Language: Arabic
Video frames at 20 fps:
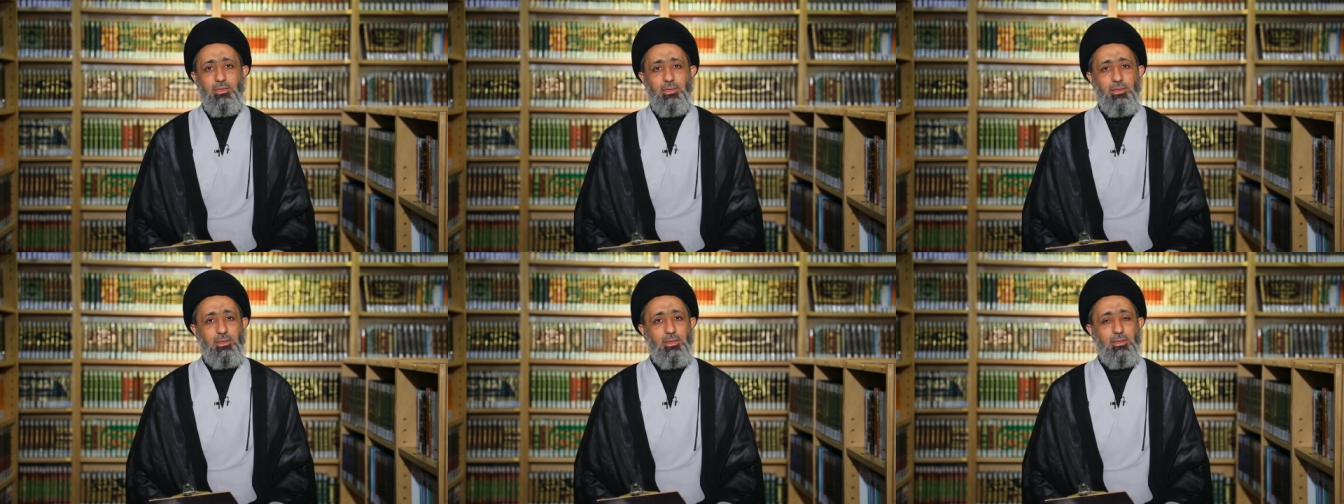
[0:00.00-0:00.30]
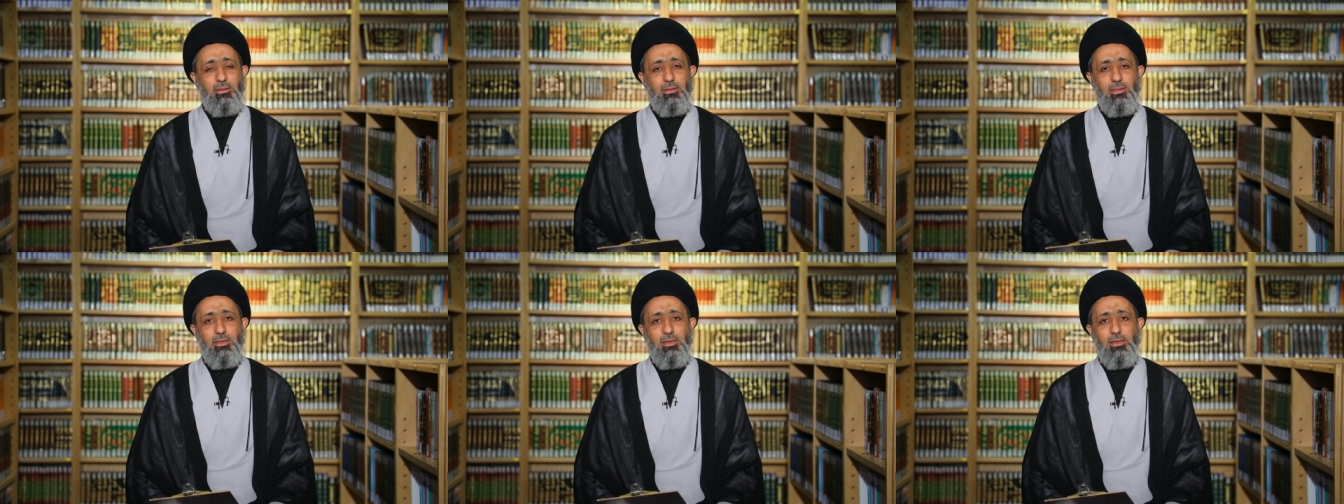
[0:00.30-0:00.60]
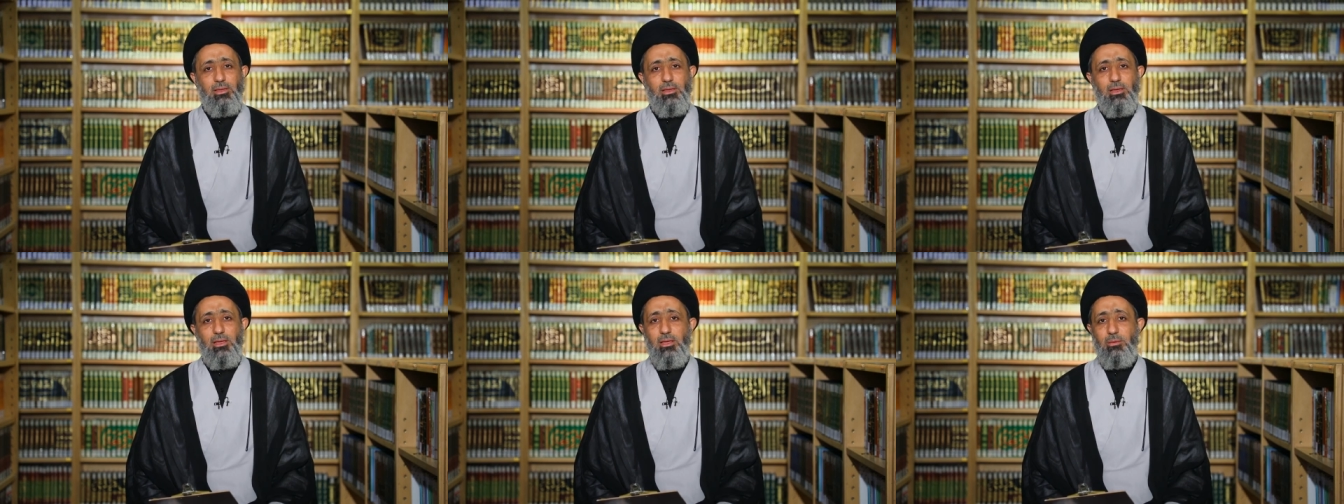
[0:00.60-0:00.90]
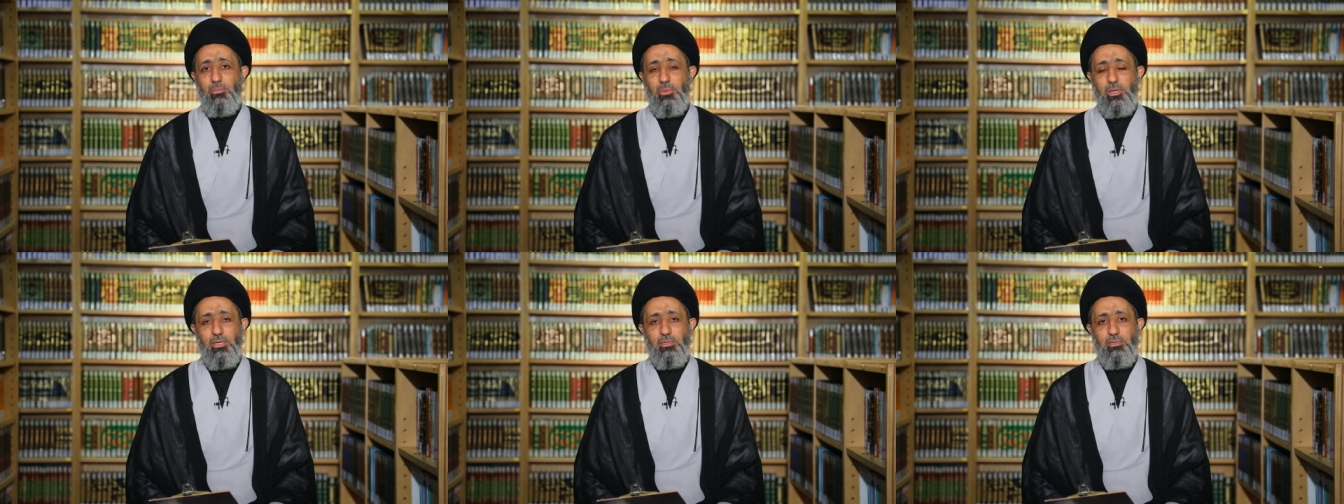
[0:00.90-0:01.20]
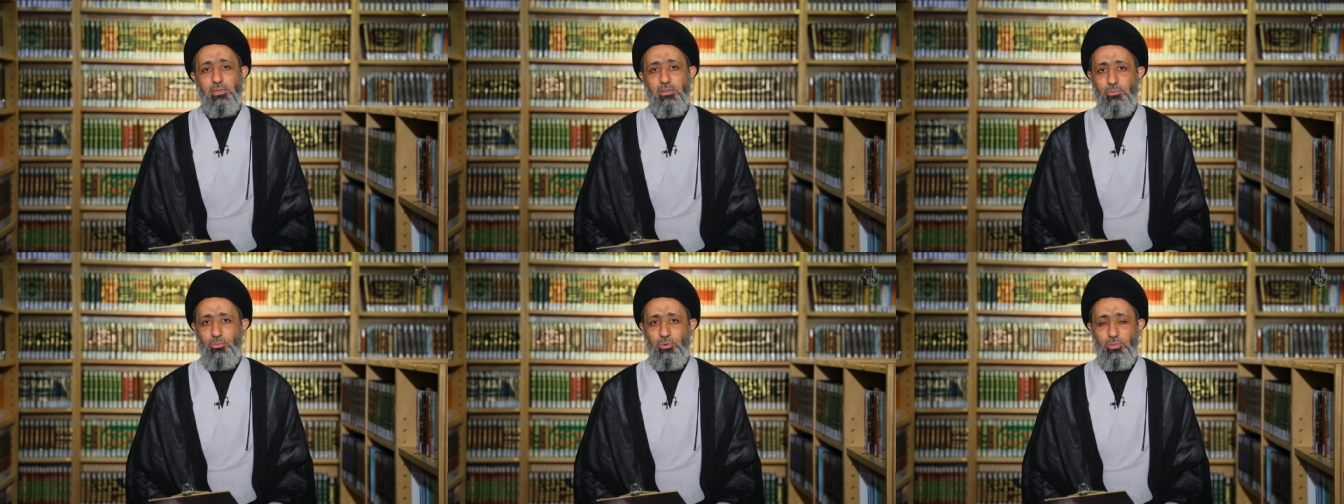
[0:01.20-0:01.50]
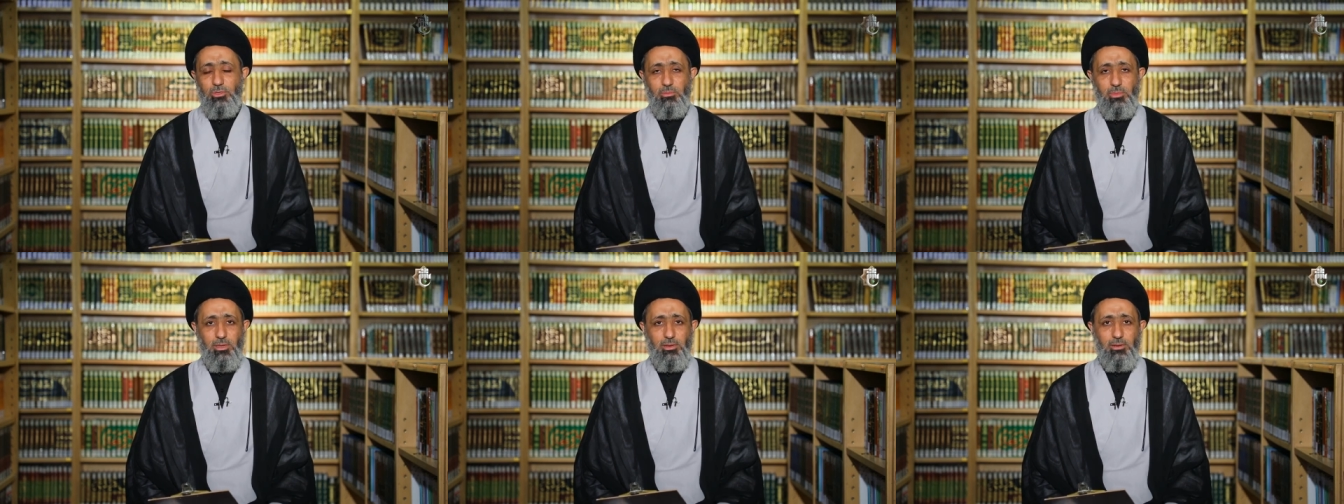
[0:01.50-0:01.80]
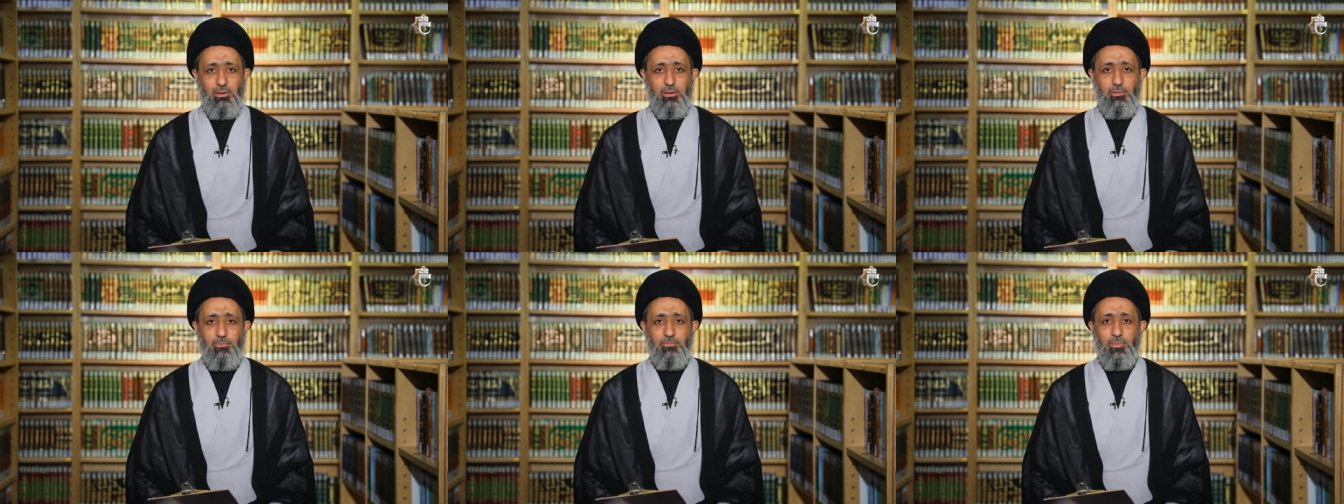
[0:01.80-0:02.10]
إلى الله آمنة
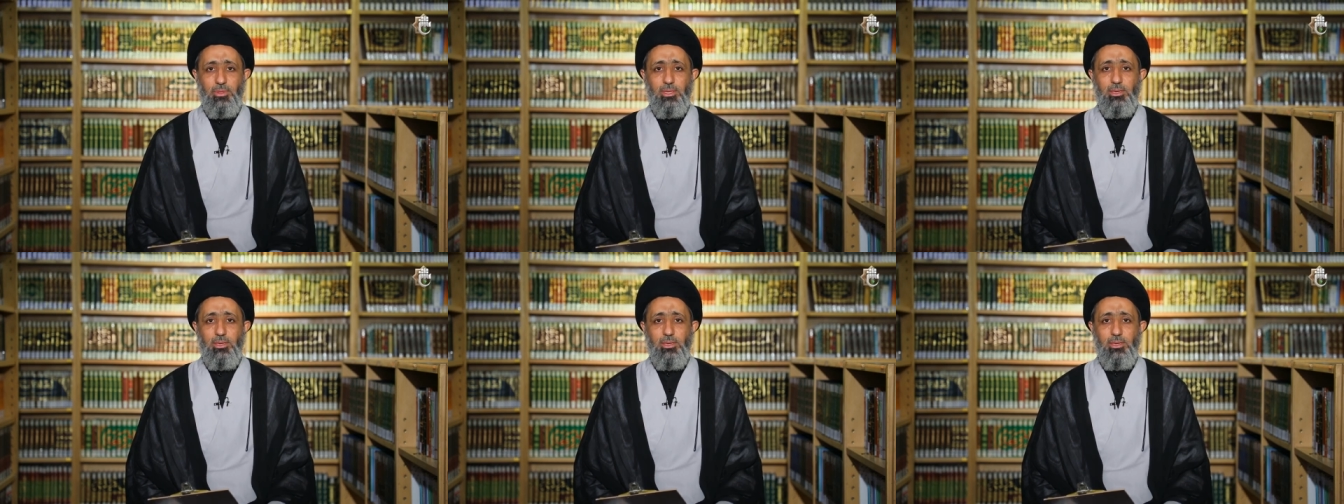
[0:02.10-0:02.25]
مطمئنة